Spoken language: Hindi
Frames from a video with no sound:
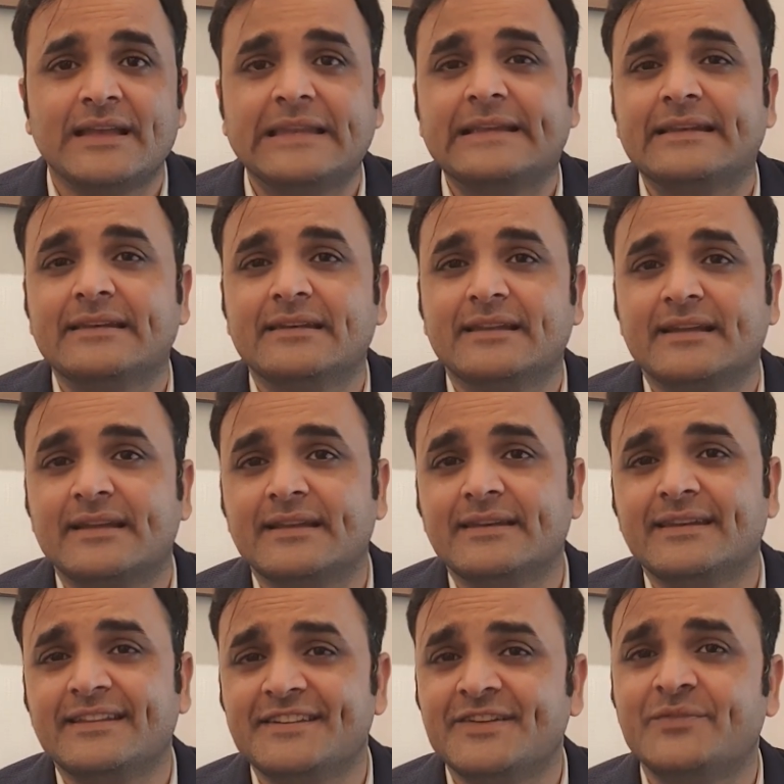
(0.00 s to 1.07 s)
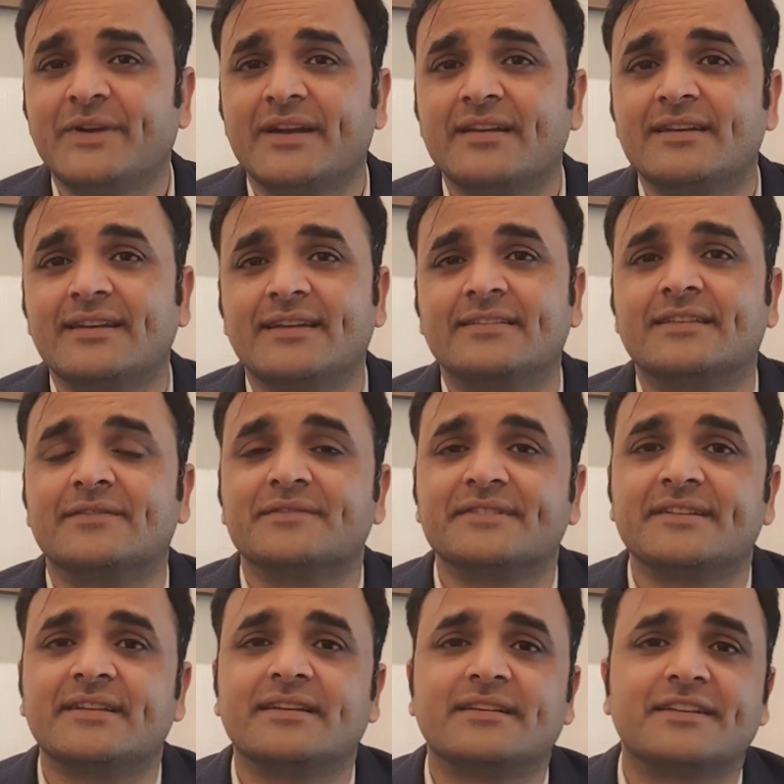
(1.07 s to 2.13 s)
ले, लेकिन टीचिंग फैकल्टी की तरफ
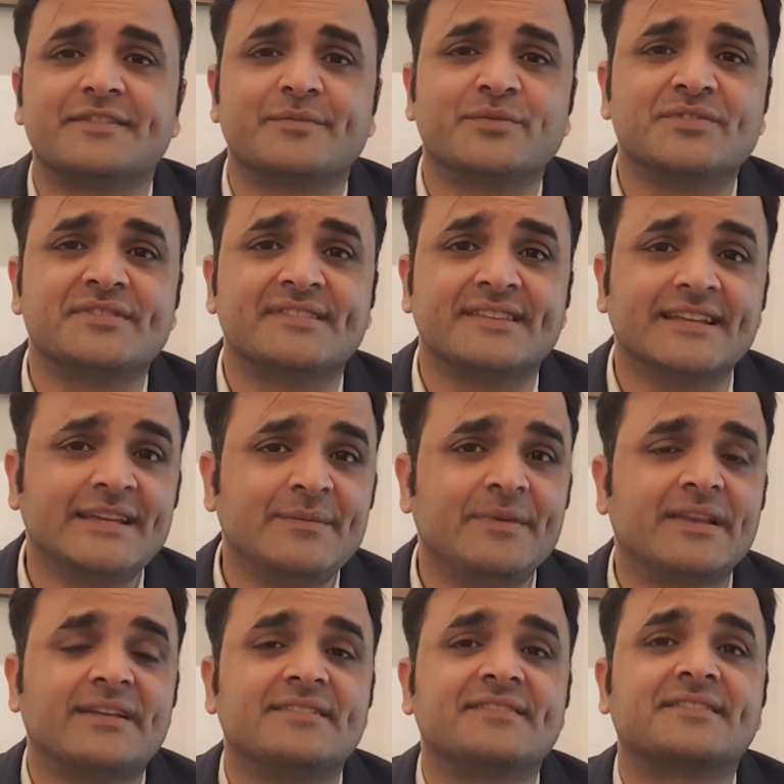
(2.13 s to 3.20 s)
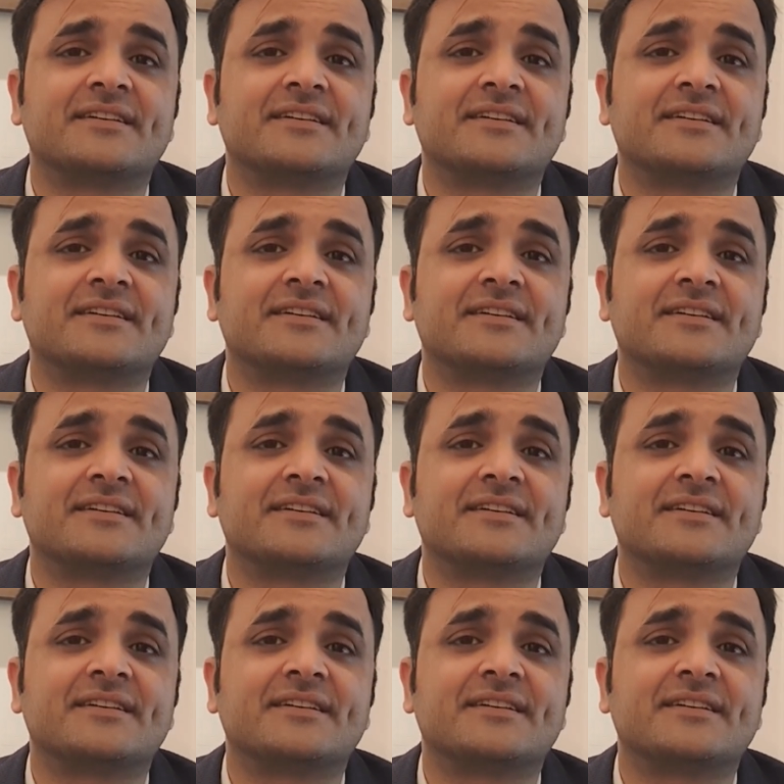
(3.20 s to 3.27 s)
से रेस्पॉन्स नहीं मिला जिस